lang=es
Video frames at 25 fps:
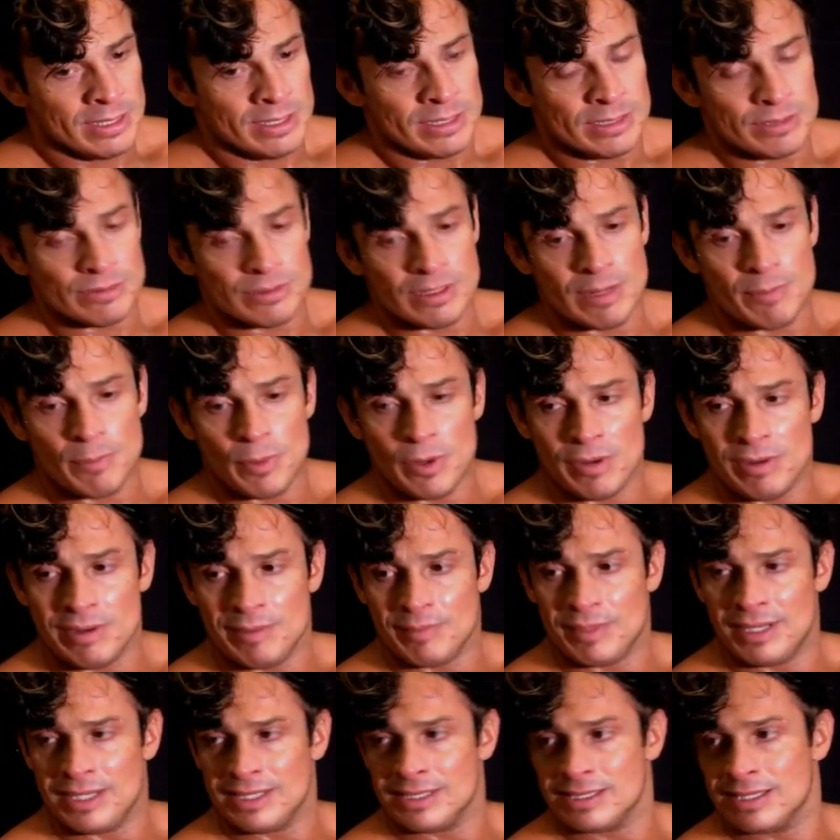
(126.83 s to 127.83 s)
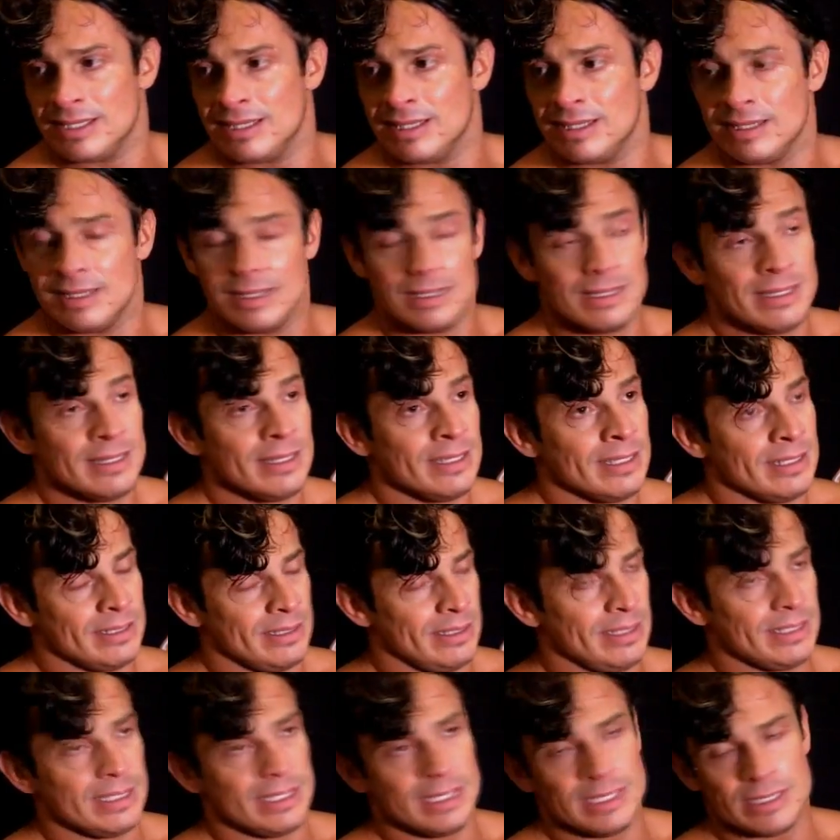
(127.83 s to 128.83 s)
Es una prueba más
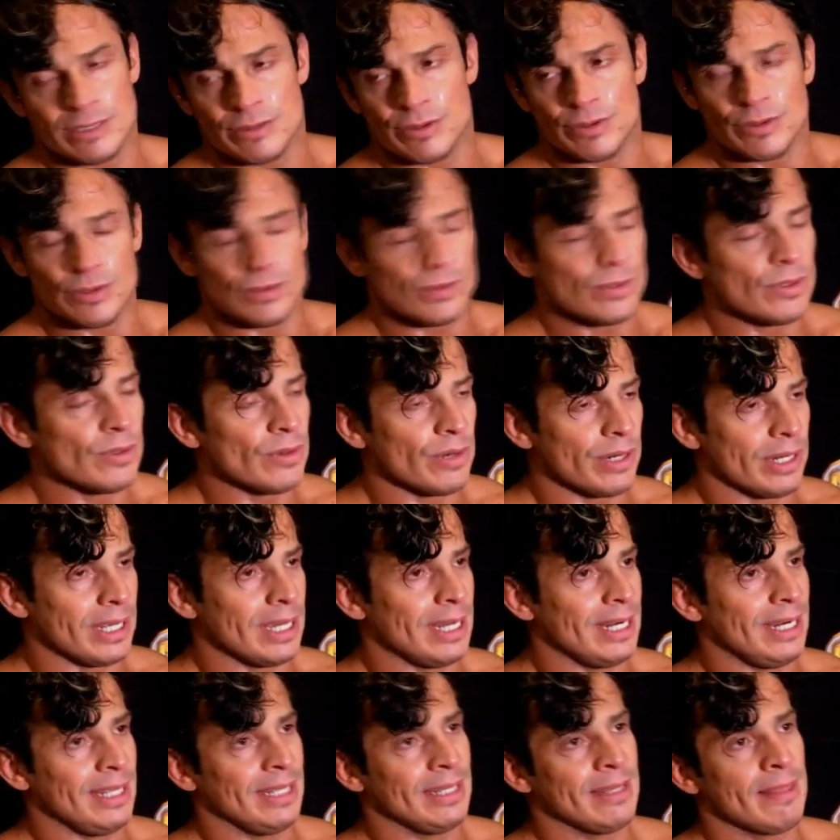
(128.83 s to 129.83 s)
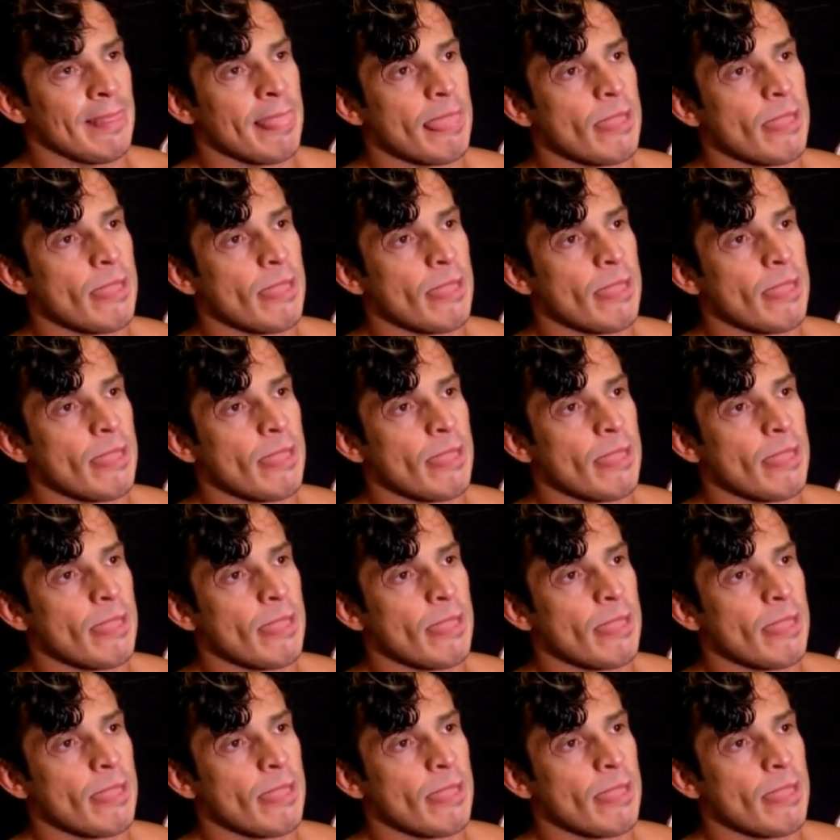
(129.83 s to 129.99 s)
de que esto no nos lo regala.